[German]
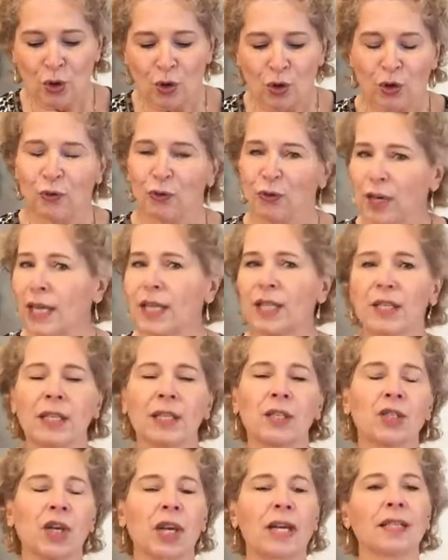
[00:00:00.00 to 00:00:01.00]
Und vielleicht
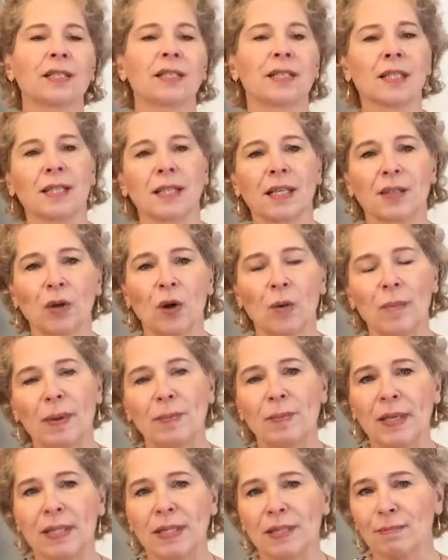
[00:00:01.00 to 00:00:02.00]
entscheiden Sie sich dann doch
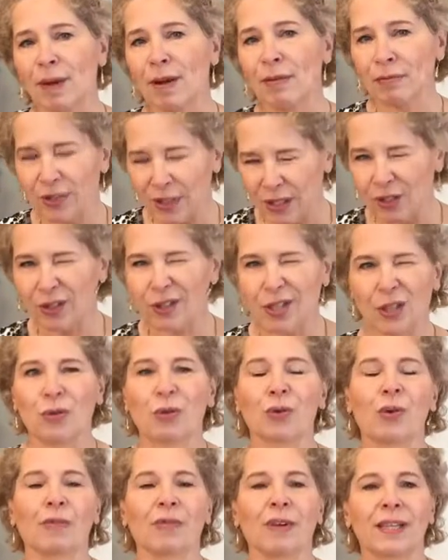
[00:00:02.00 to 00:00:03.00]
beim nächsten Mal für den, das
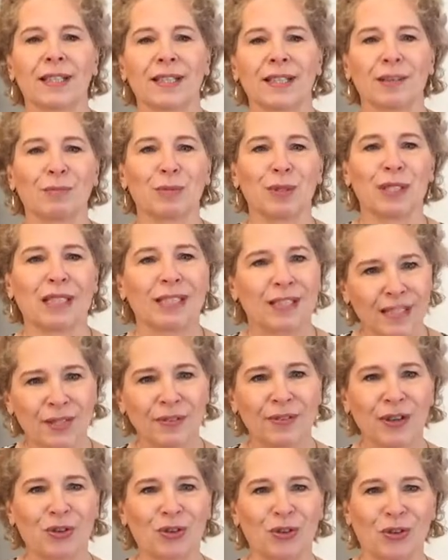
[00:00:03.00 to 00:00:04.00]
höherwertige Modell.
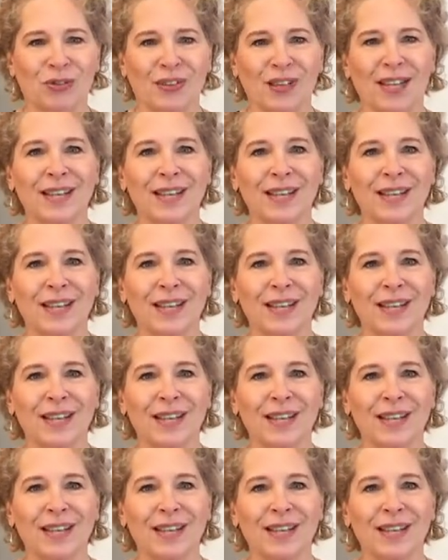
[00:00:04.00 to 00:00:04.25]
Das wäre schön.